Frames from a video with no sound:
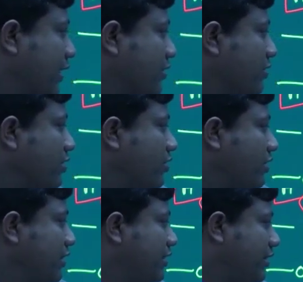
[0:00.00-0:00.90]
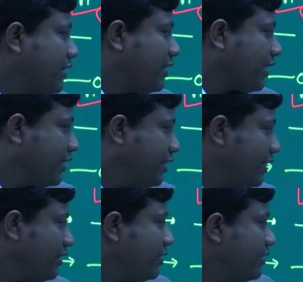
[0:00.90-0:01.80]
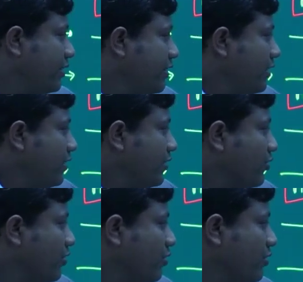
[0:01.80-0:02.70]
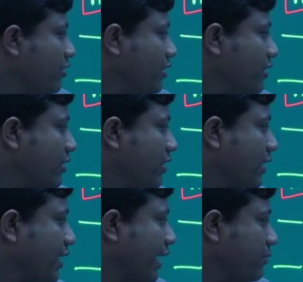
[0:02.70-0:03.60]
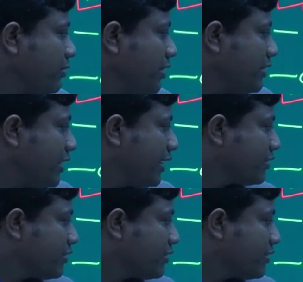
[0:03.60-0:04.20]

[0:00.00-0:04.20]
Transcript: ইলেকট্রনটা যখন নিজের দিকে টানে তখন কার্বনের যে